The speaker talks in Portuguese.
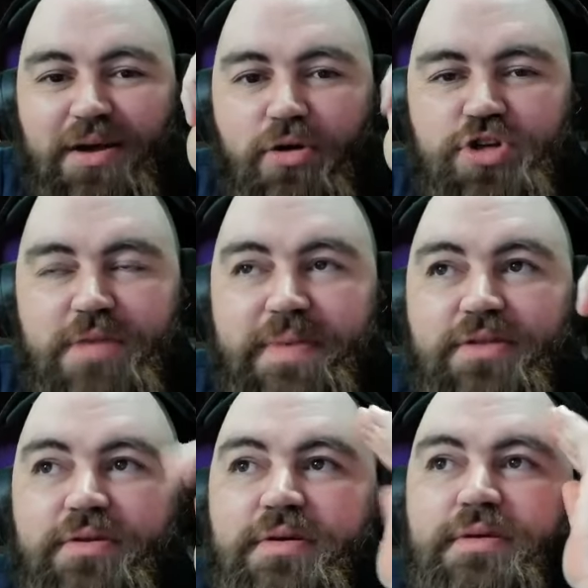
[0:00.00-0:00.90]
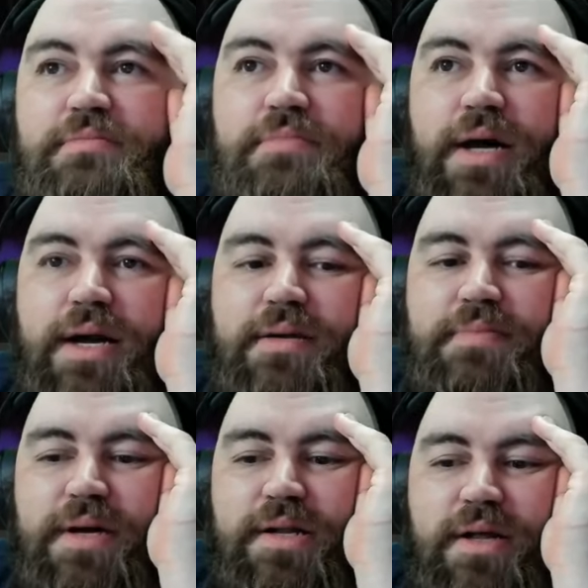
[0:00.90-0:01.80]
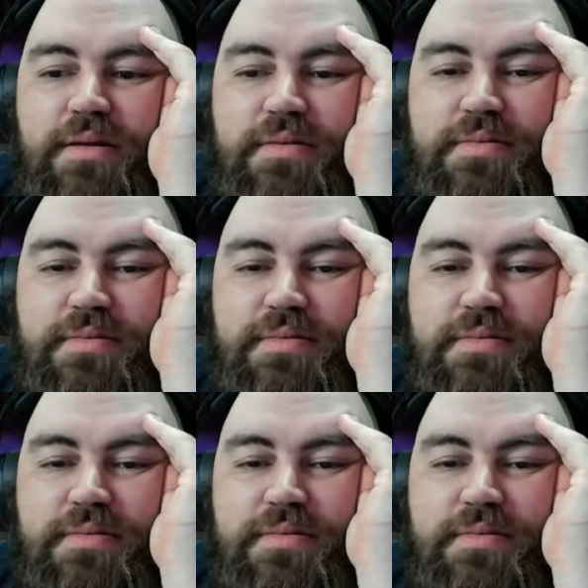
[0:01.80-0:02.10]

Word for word: Olha o gemido. Bárbaro.